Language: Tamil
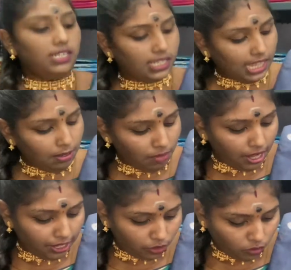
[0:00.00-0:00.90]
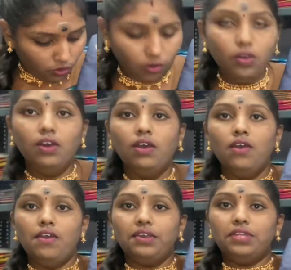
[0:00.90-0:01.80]
டிசைன் மாறி இருக்கும்
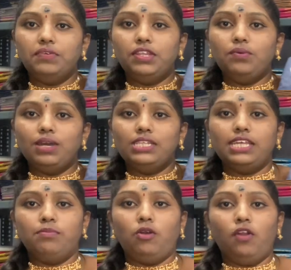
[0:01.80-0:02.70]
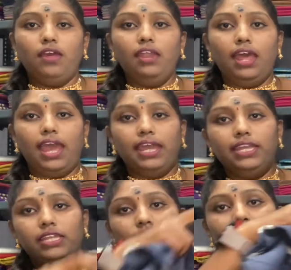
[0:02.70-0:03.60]
இது வந்து ஒன் சைட் பார்டர்
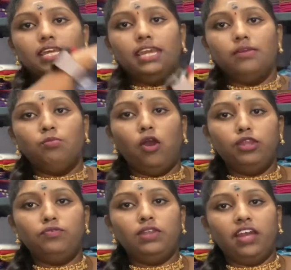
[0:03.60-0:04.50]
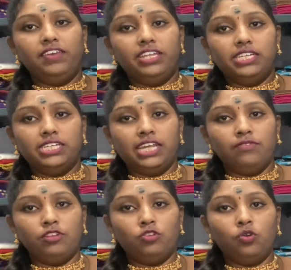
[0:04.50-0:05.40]
அண்ட் இது வந்து பாடி ஃபுல்லாகவே இந்த
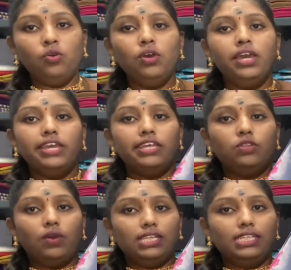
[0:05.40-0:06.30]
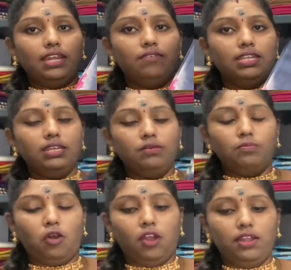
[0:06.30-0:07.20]
டிசைன் வந்துடும் இது ஒன் சைடு வந்து
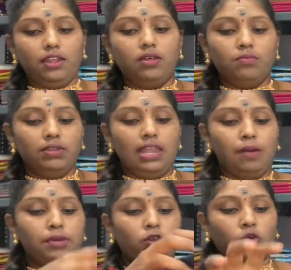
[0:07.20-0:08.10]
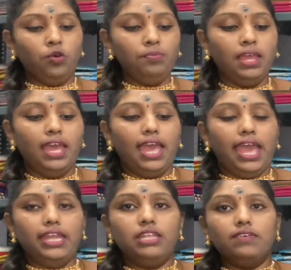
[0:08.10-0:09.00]
பார்டர் இல்லாமல் இருக்கும்
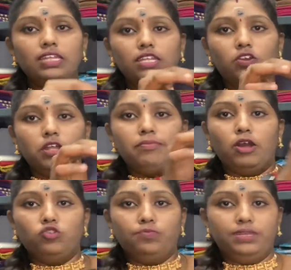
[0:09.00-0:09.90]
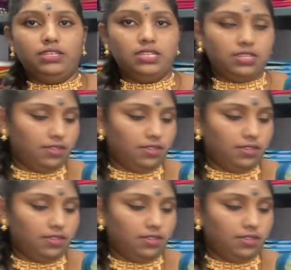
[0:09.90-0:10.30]
அண்ட் இது வந்து இதோட ப்ளவுஸ் பீஸ்